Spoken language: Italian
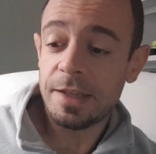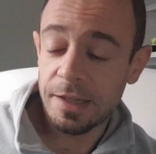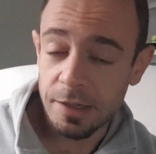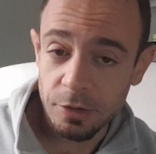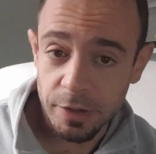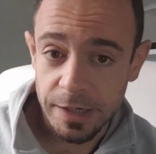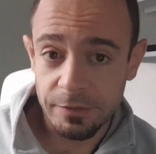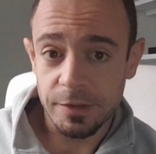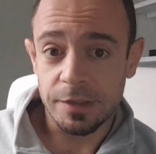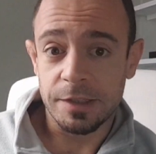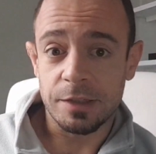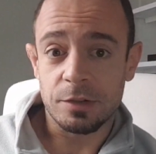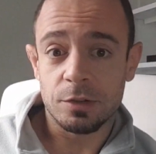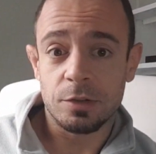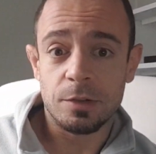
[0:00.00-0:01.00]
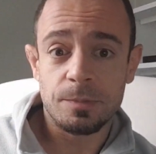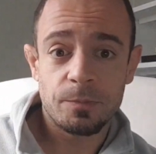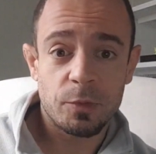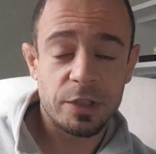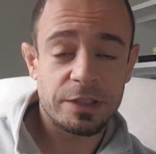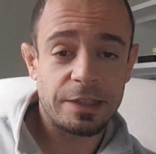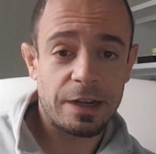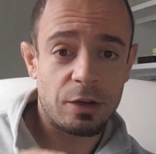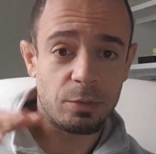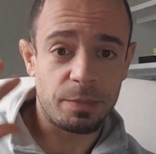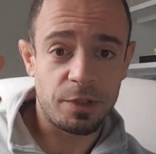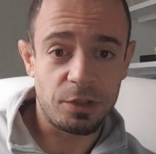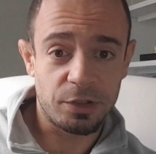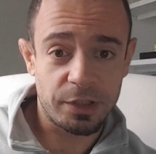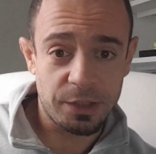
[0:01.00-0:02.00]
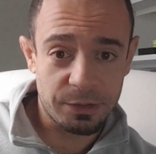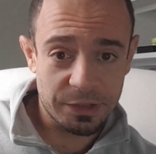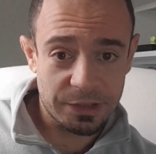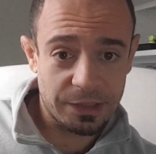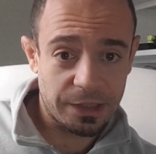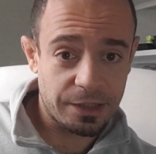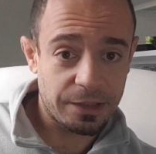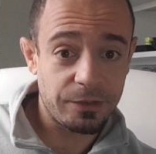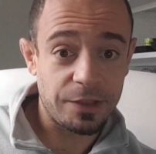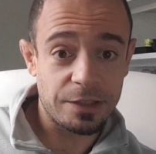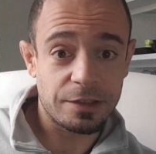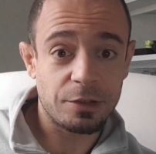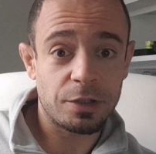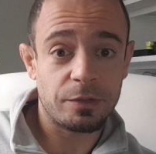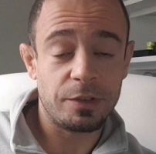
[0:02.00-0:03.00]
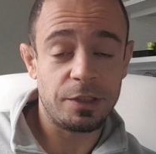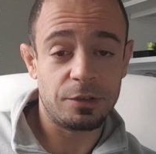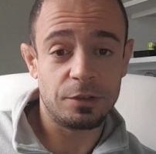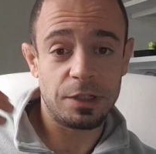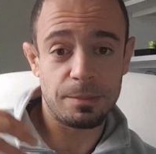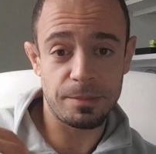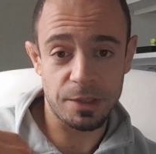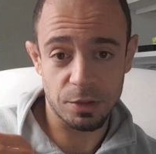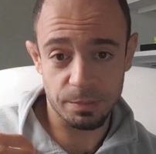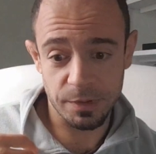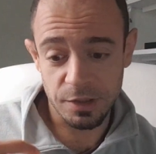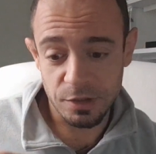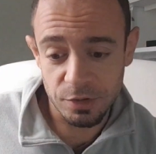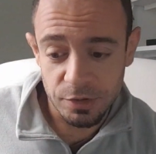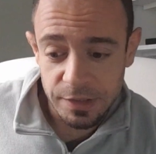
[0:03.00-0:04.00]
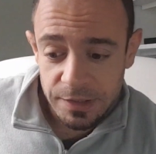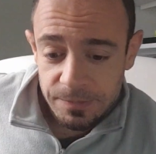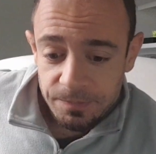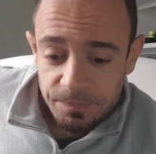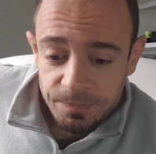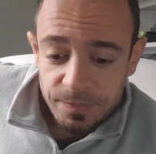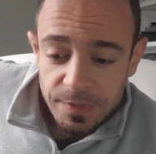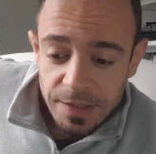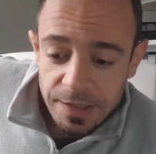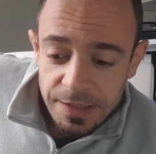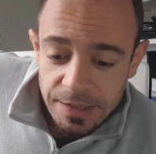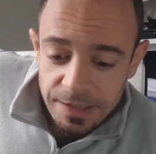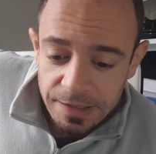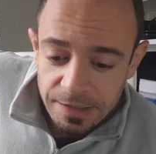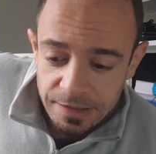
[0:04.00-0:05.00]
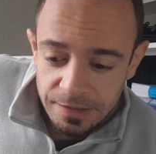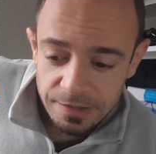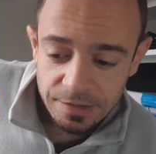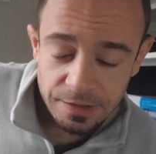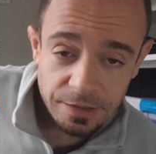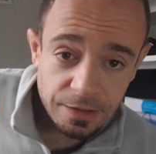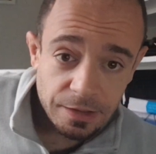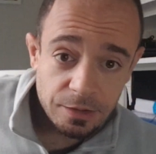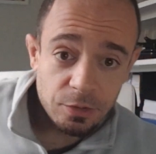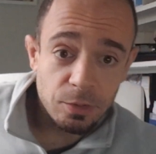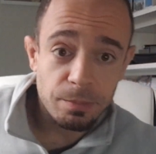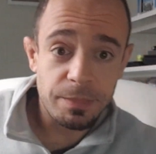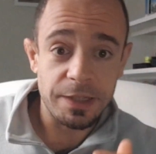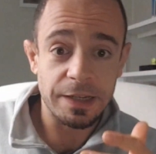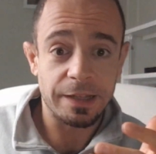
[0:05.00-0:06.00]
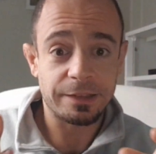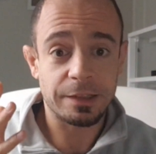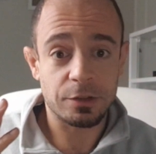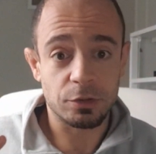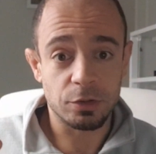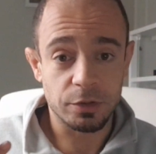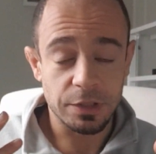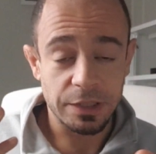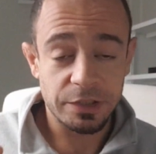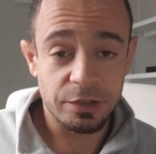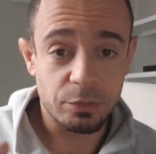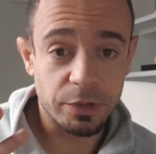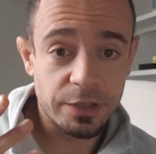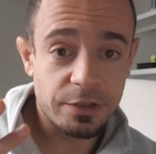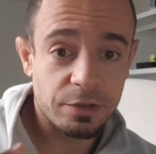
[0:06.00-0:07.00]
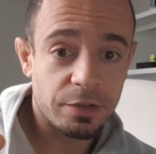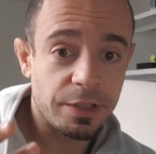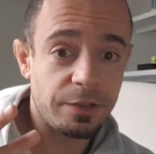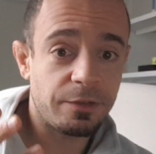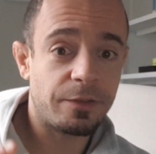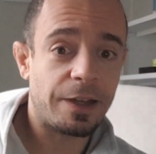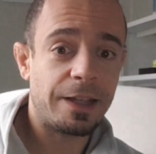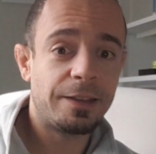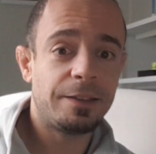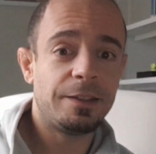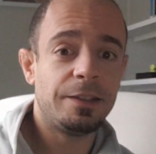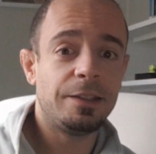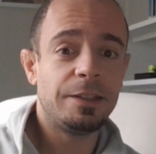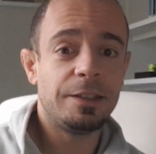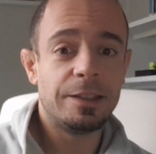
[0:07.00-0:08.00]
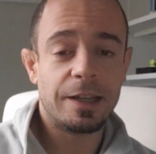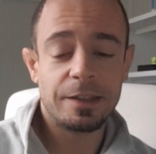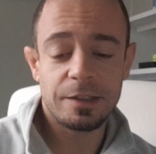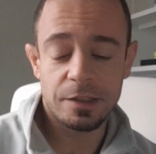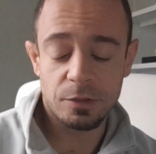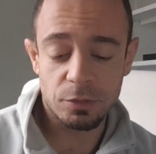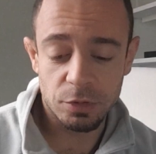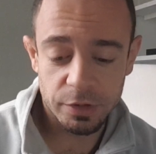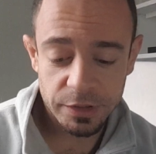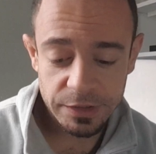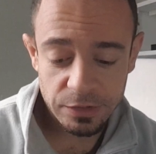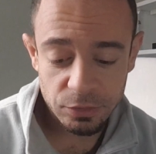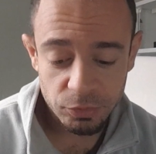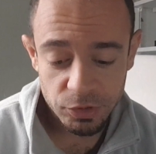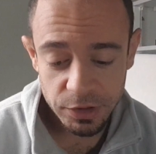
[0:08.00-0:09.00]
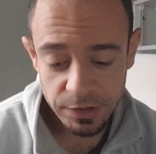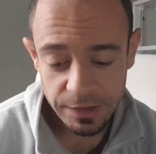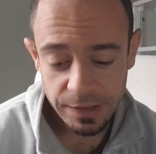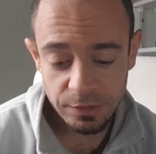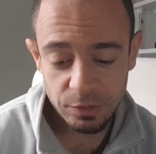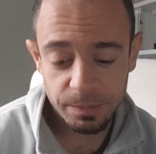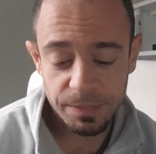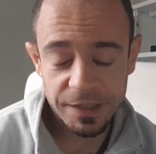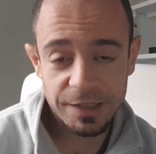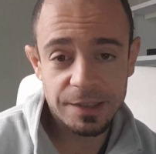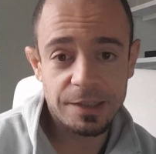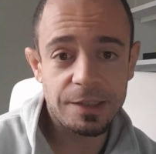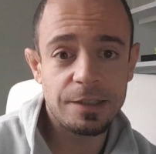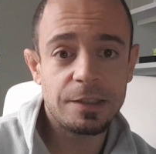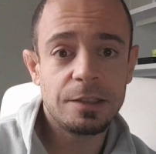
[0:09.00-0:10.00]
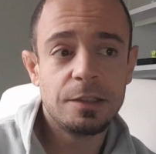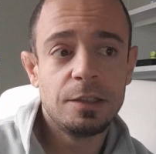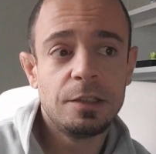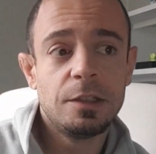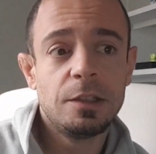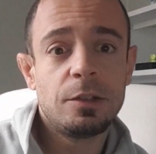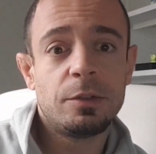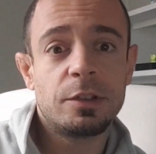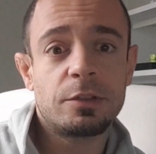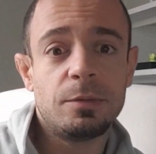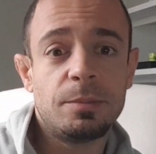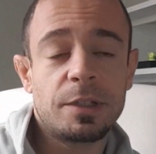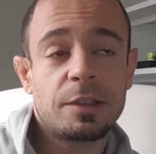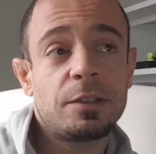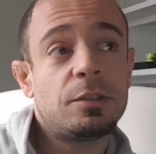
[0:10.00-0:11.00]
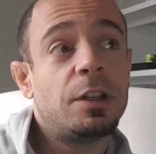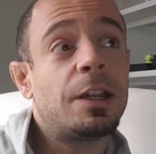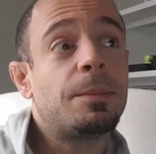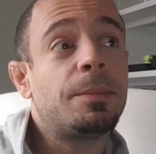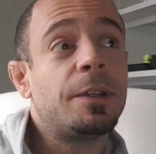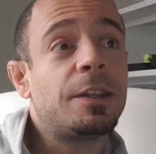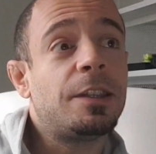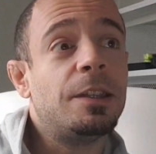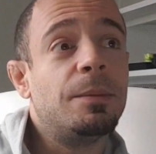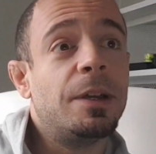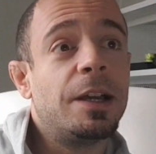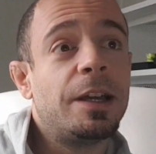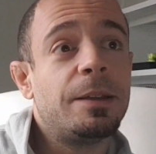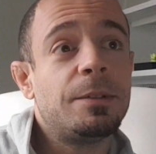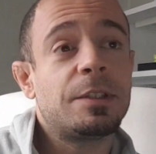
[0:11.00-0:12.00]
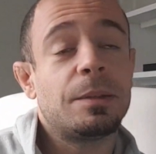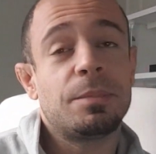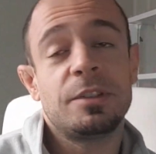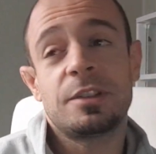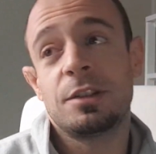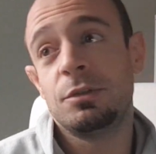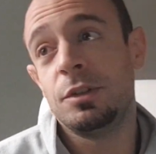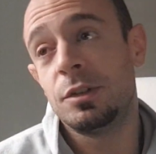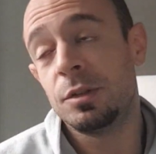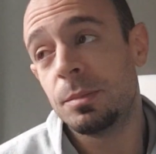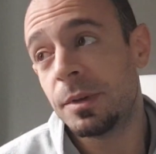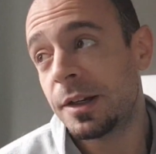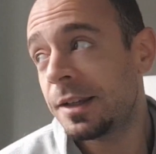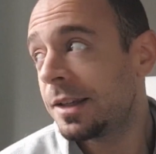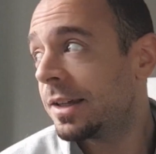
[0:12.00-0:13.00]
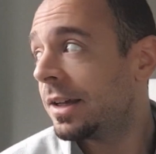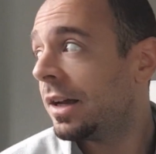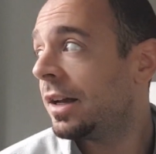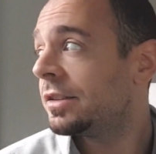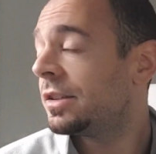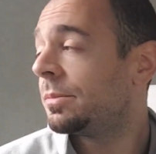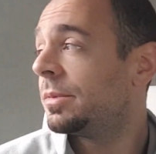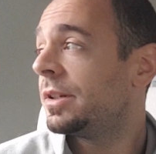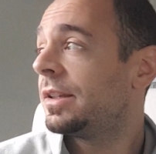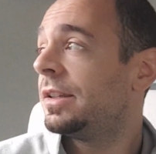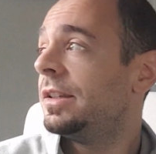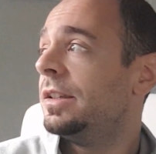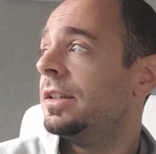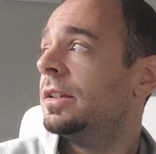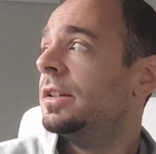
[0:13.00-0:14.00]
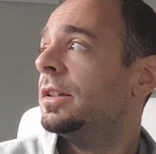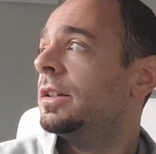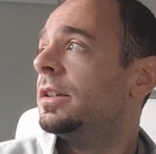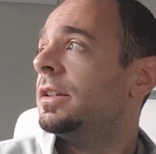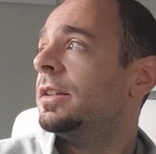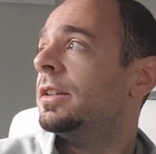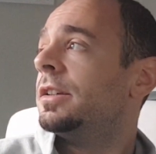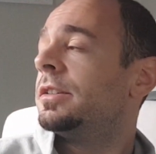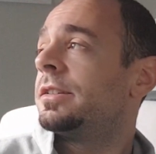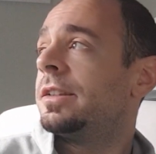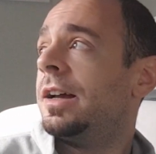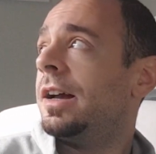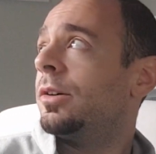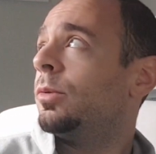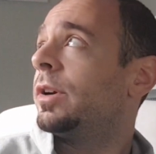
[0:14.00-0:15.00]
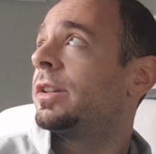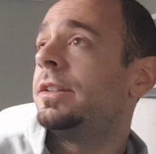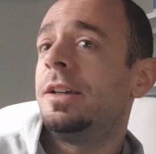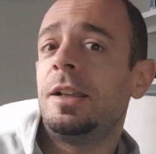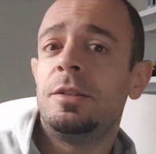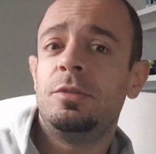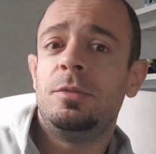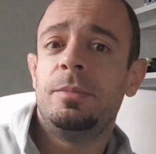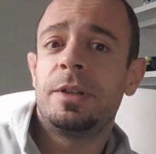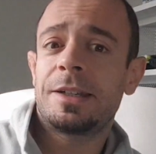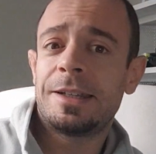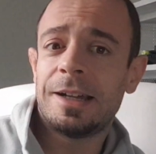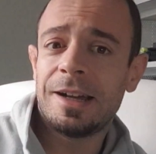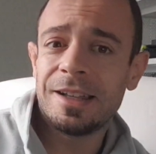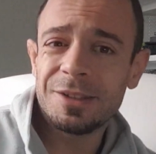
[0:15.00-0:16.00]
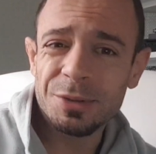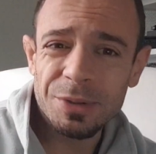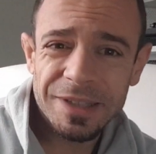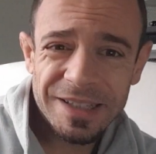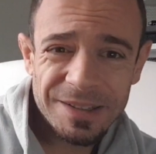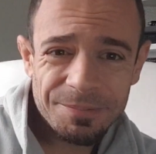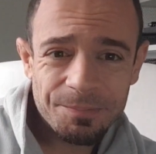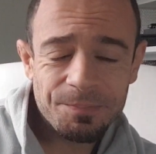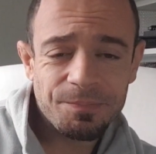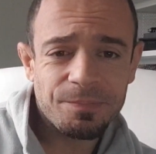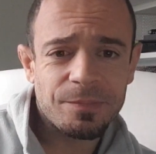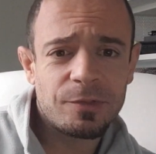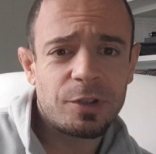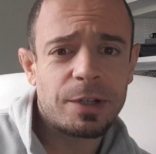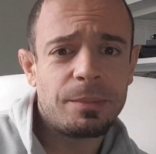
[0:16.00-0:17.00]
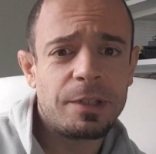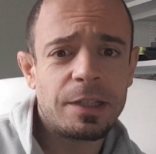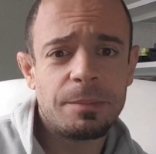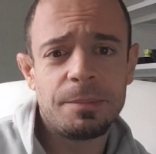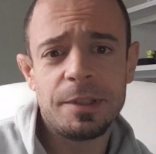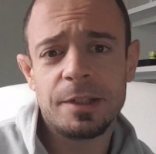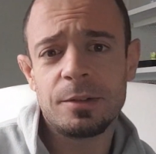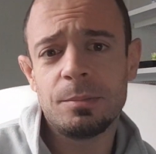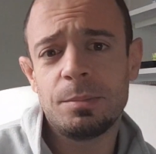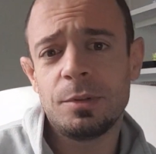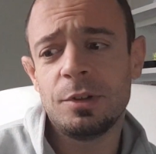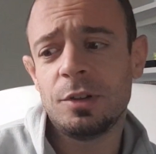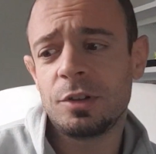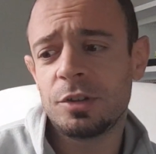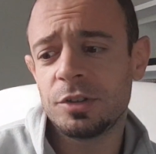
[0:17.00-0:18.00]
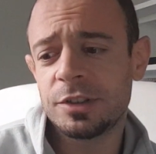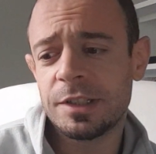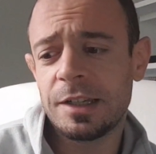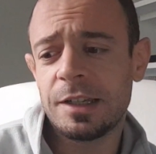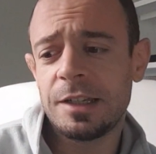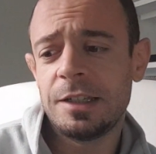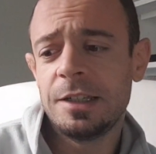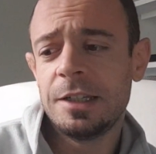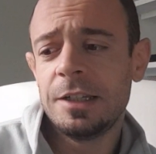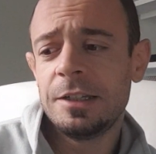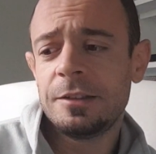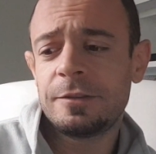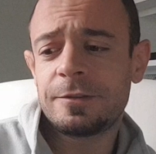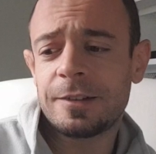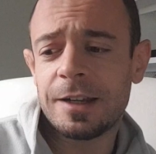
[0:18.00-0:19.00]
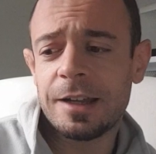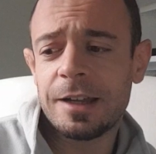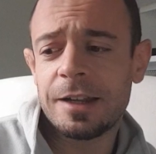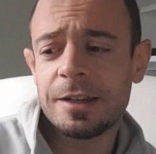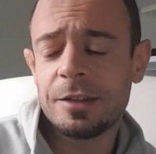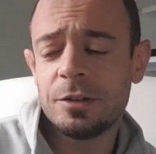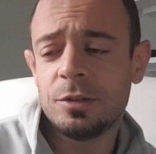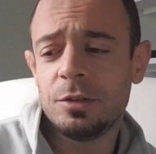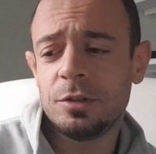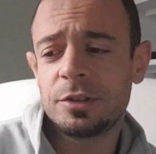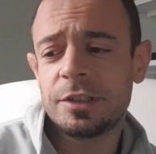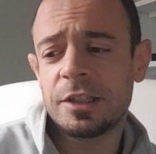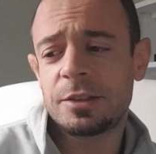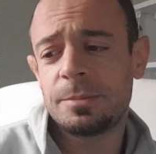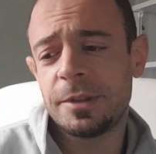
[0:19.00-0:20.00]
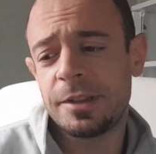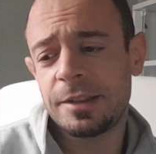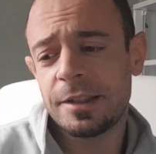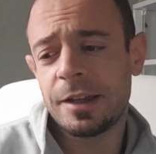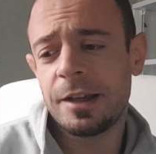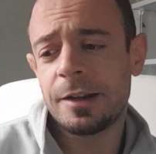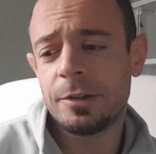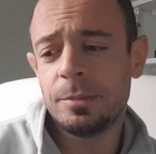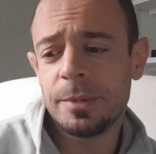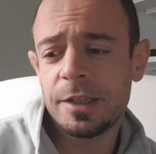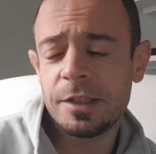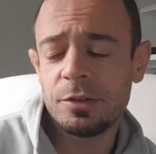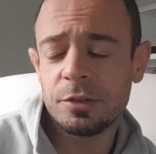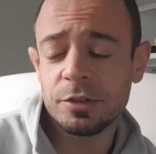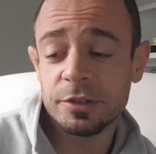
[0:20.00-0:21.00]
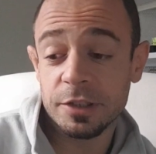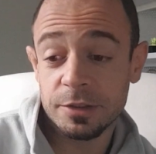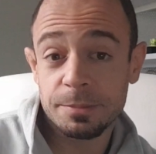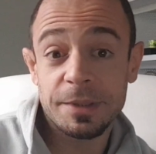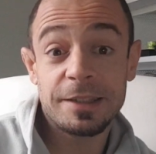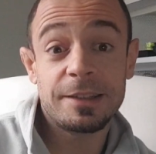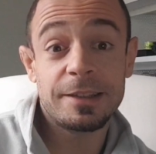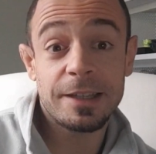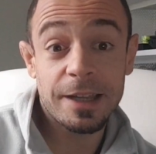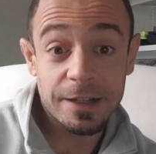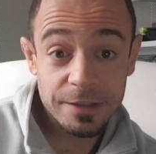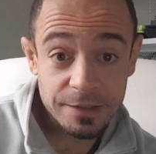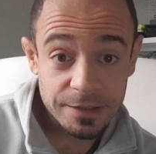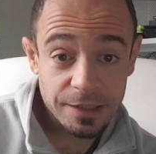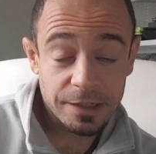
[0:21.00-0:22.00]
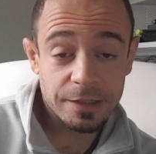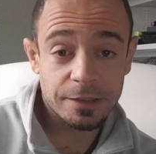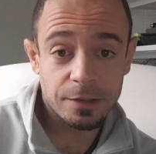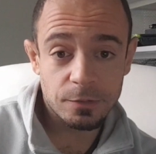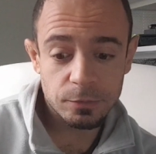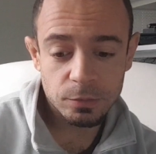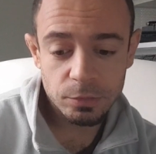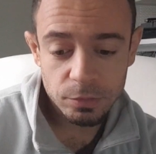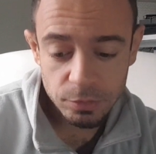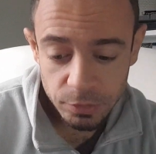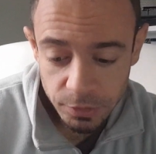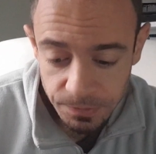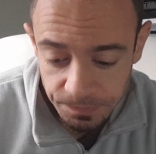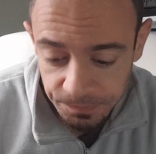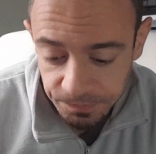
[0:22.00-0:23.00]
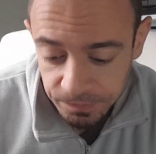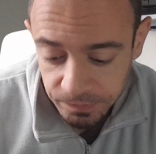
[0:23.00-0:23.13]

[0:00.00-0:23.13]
E ora vi dico, questa era l'opinione di questa rivista, ora vi dico la mia opinione eh, combinata con la situazione, i fatti, i dati di quello che sta succedendo per chi, questo in particolare per chi magari sta pensando di comprare casa, per chi sta guardando il mercato e dovrebbe mm, capire un po' cosa fare o se aspettare o meno e cosa aspettarsi anche dal futuro.